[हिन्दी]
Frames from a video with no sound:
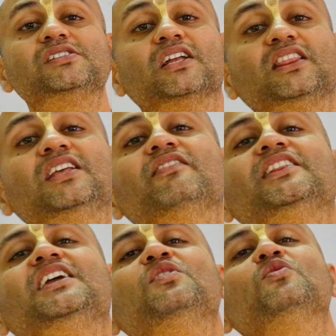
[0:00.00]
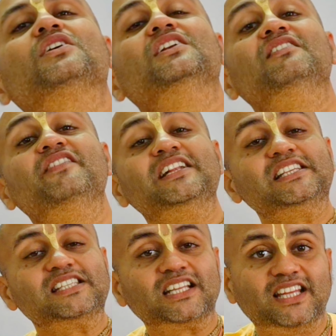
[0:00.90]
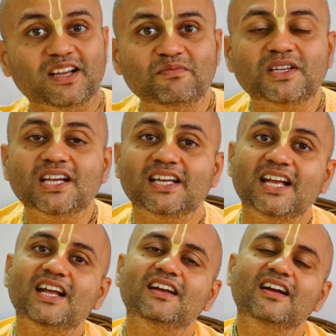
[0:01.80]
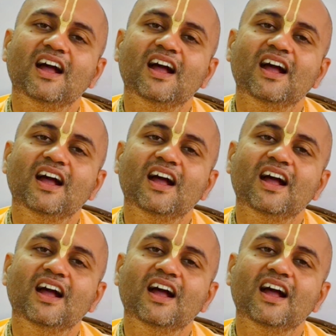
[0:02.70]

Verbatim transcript: सत्यवती वो कन्विंस्ड देम कि अरे